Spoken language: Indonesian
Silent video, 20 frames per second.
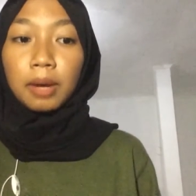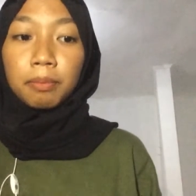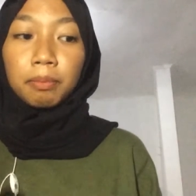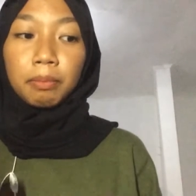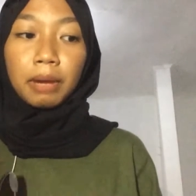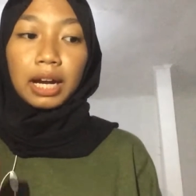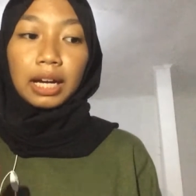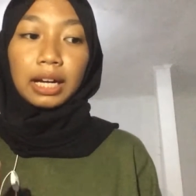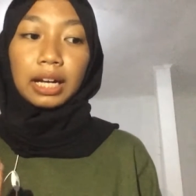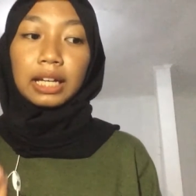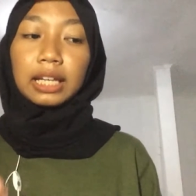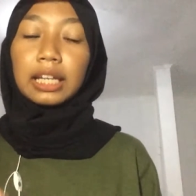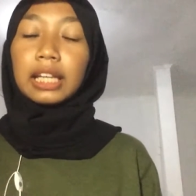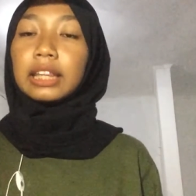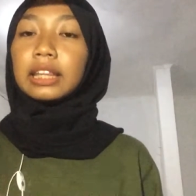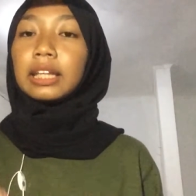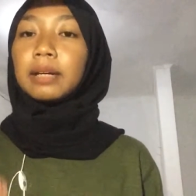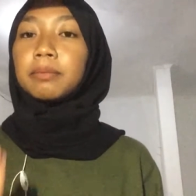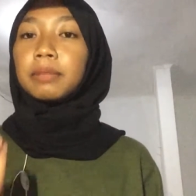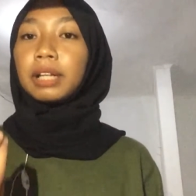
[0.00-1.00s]
maka
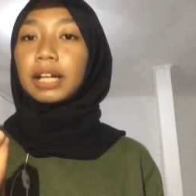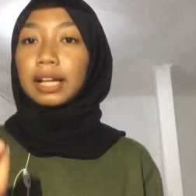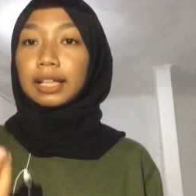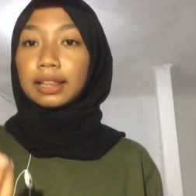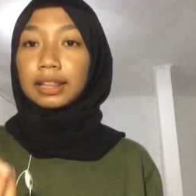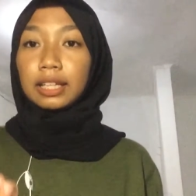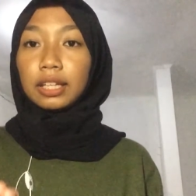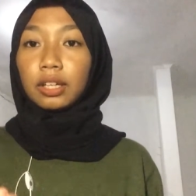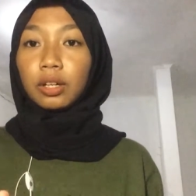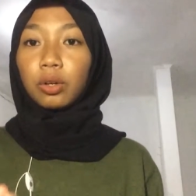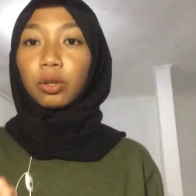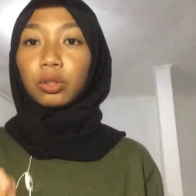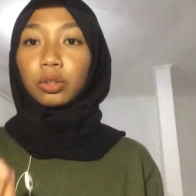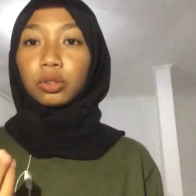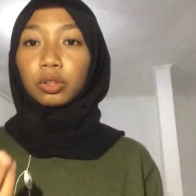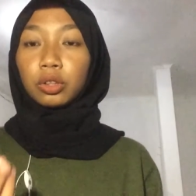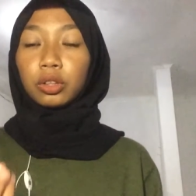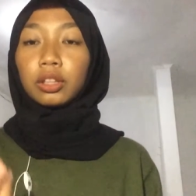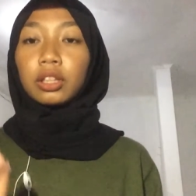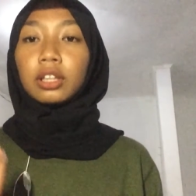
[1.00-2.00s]
kita melatih
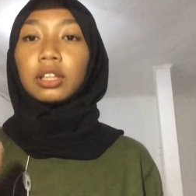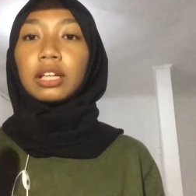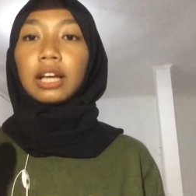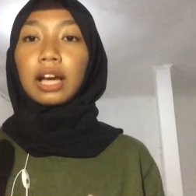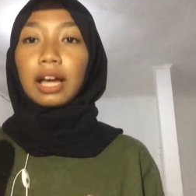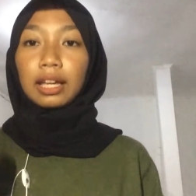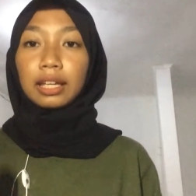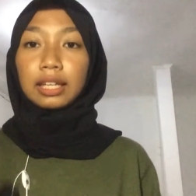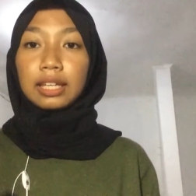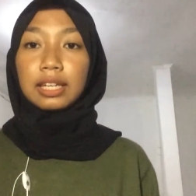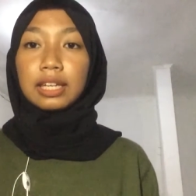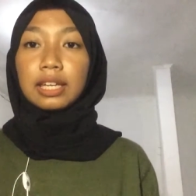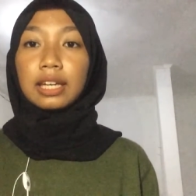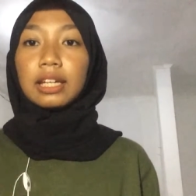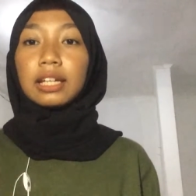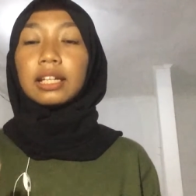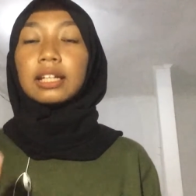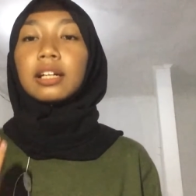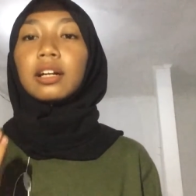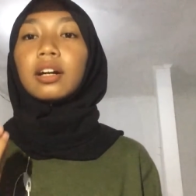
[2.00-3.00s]
otot kaki,
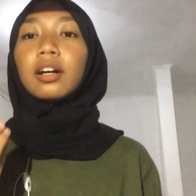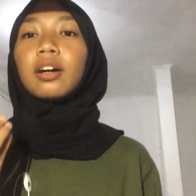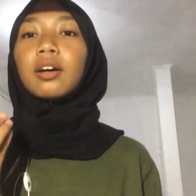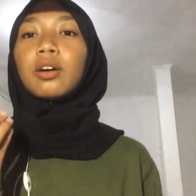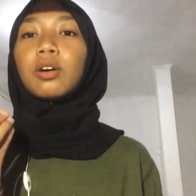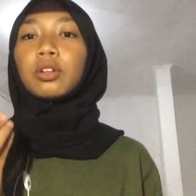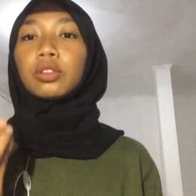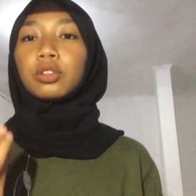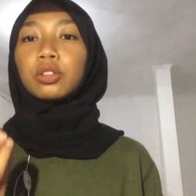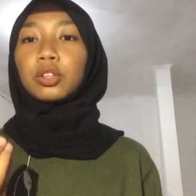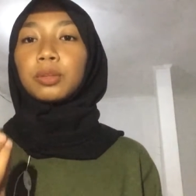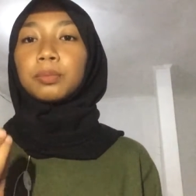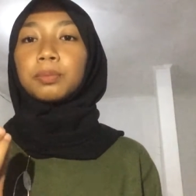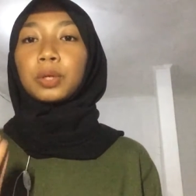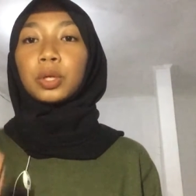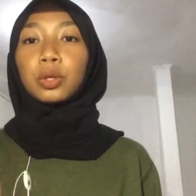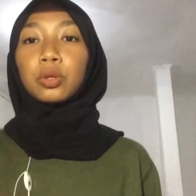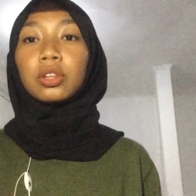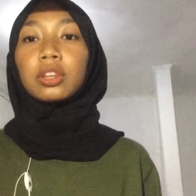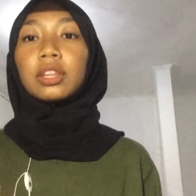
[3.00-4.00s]
otot
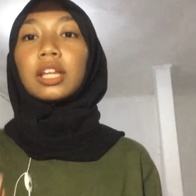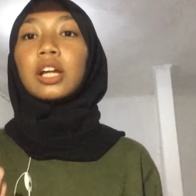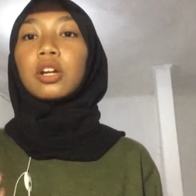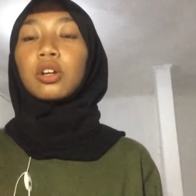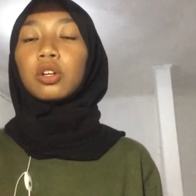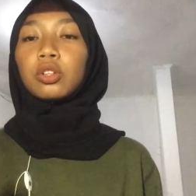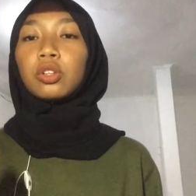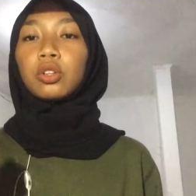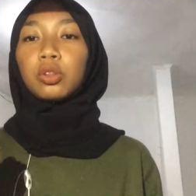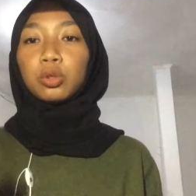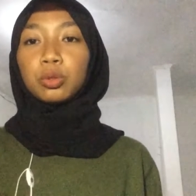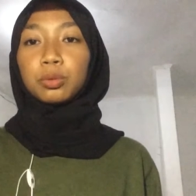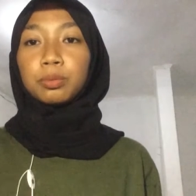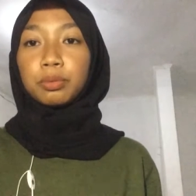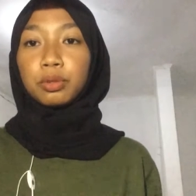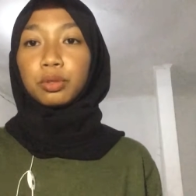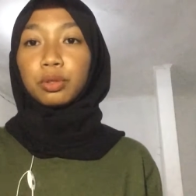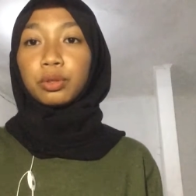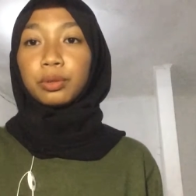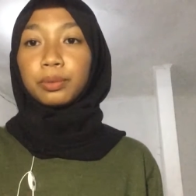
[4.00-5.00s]
perut, dan otot
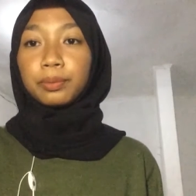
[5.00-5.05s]
tubuh.